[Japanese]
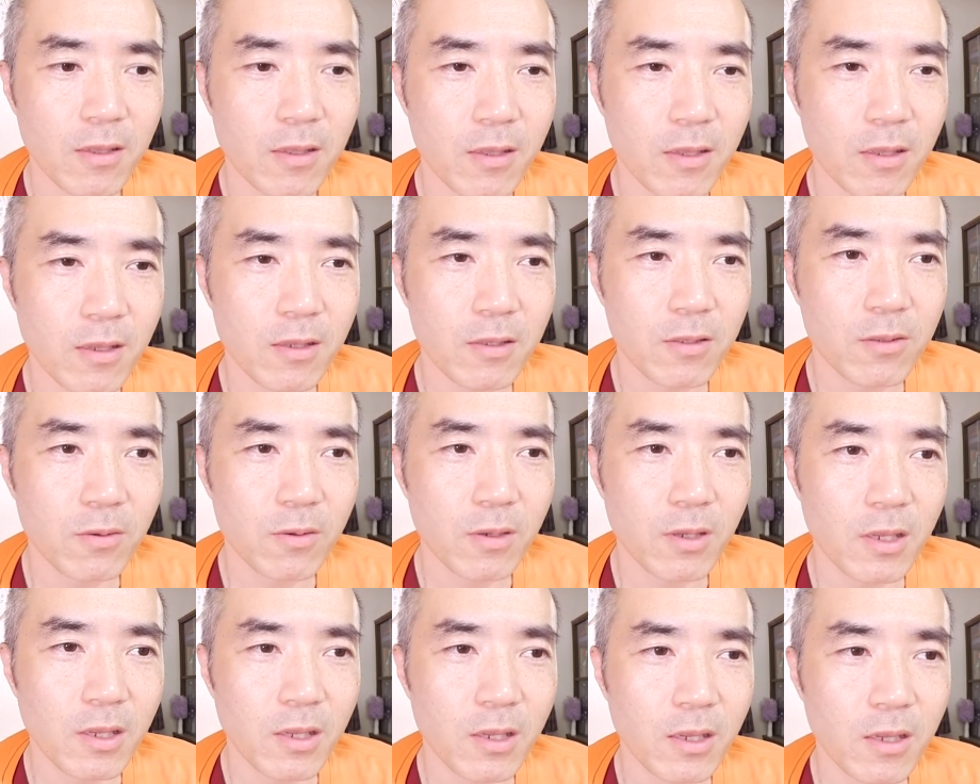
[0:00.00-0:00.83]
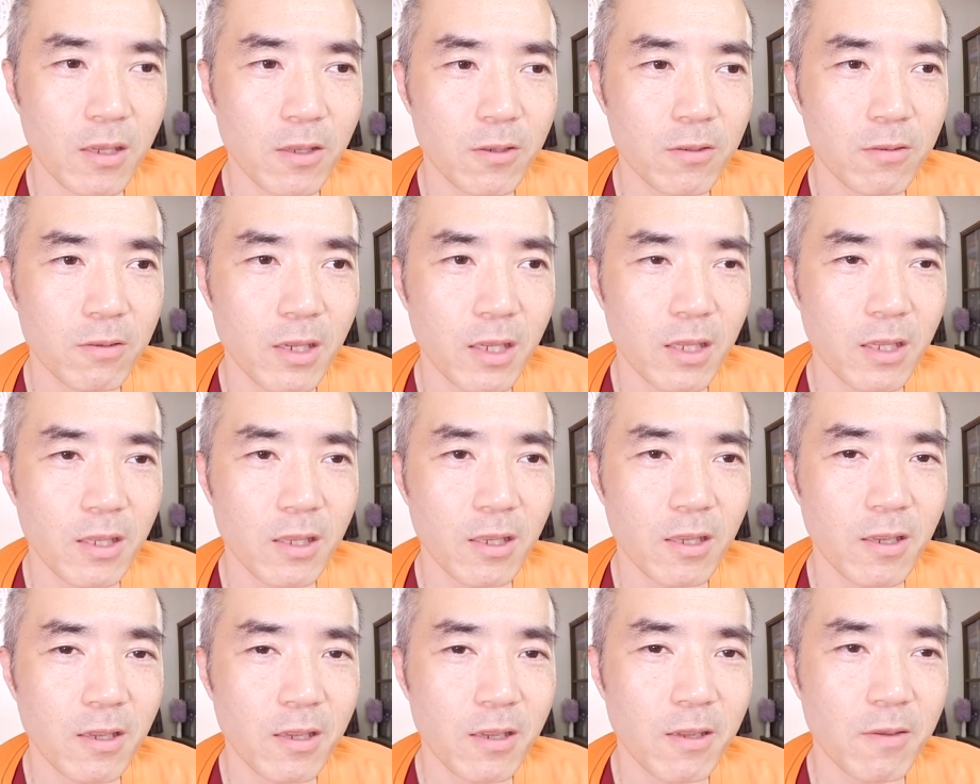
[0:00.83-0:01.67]
でそれゆえ
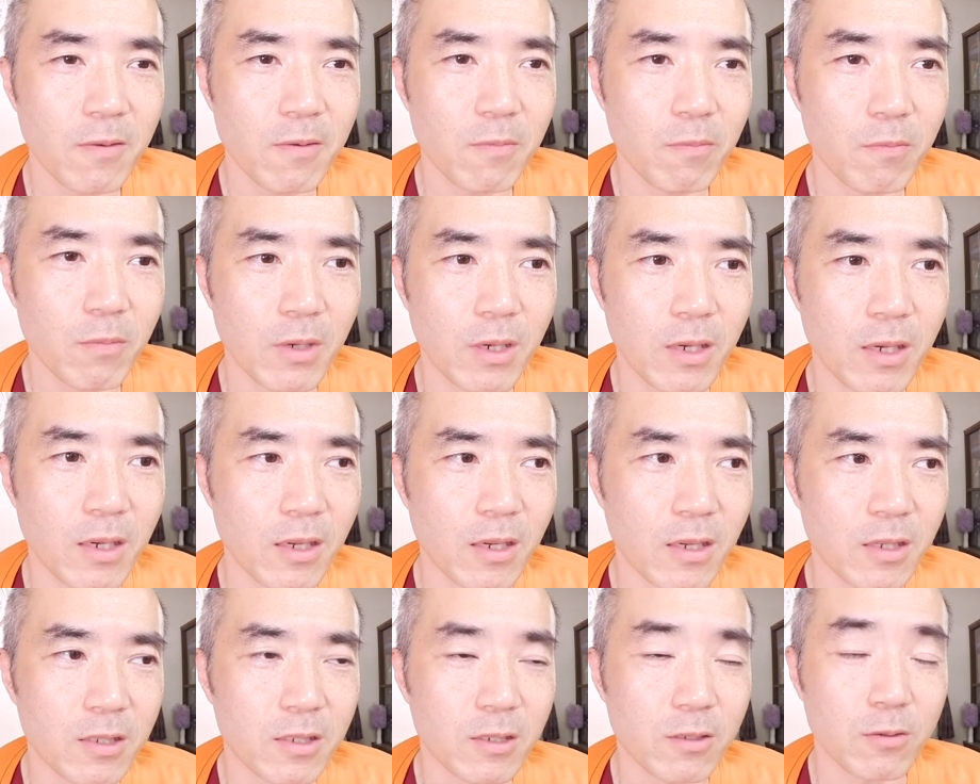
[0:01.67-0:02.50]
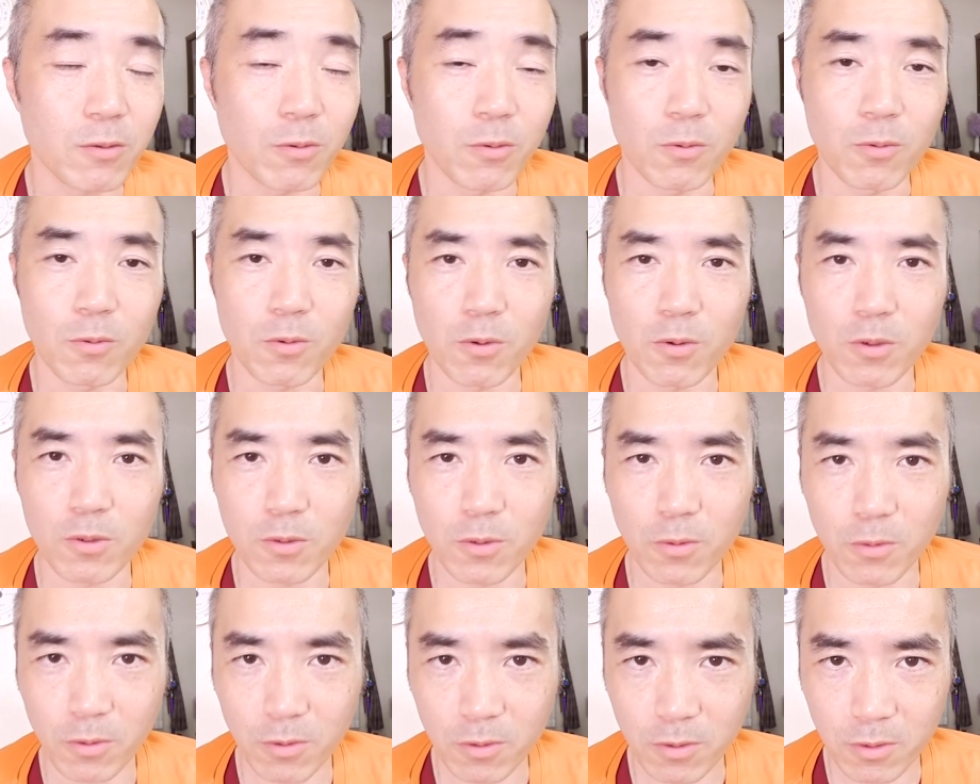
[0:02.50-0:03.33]
にまあ子孫を残
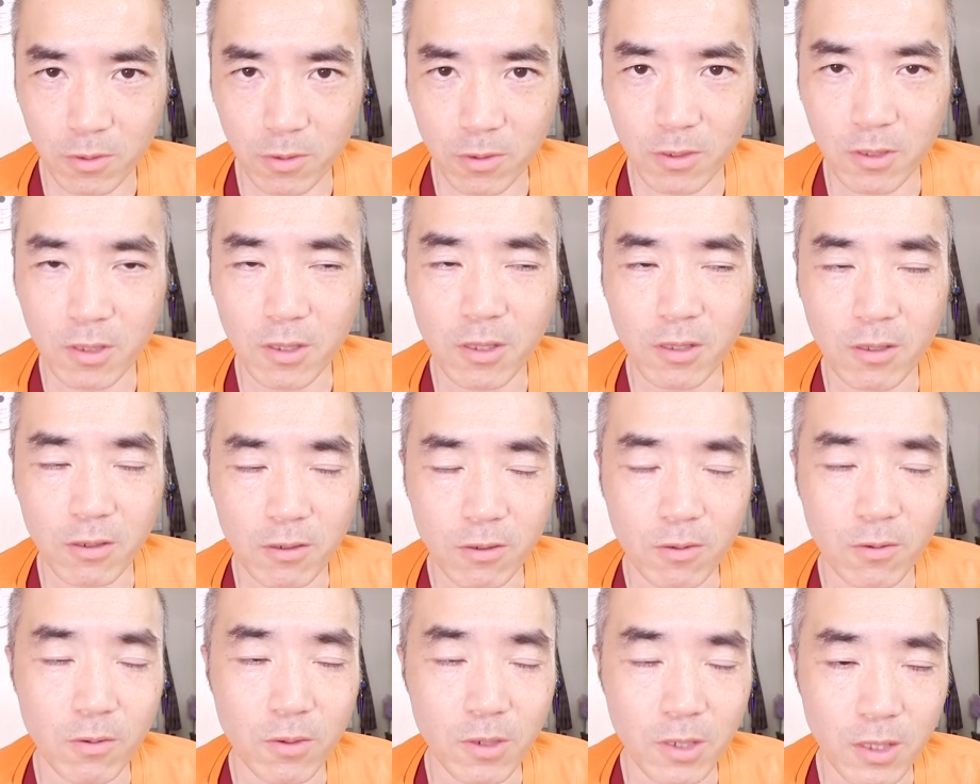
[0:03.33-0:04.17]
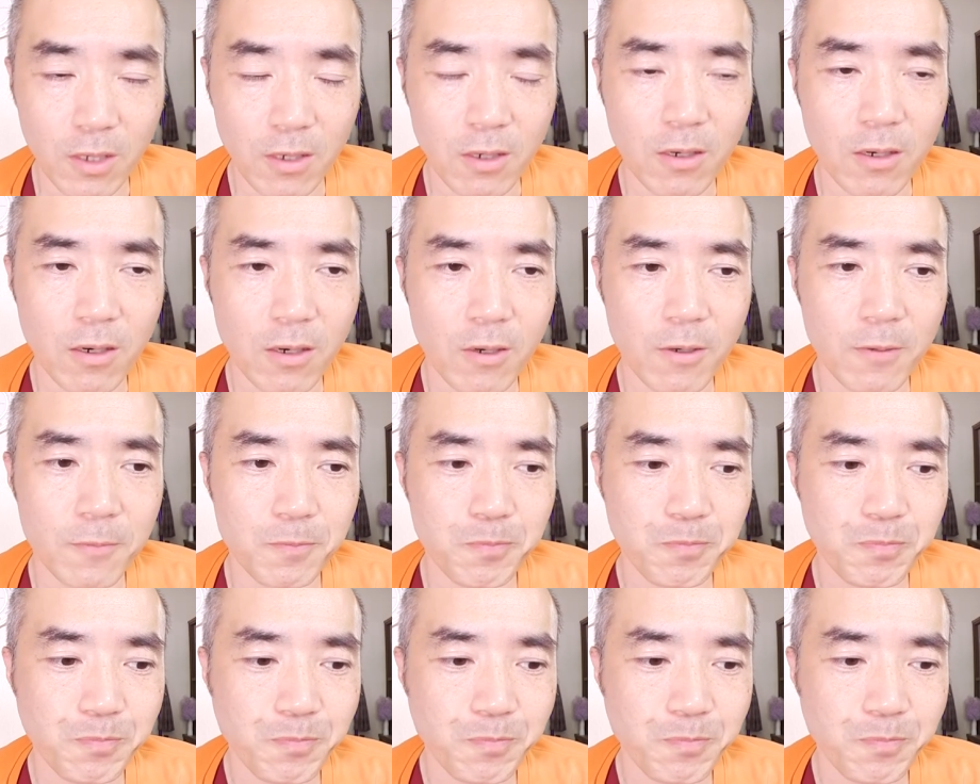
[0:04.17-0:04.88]
そうとするっていう行為だから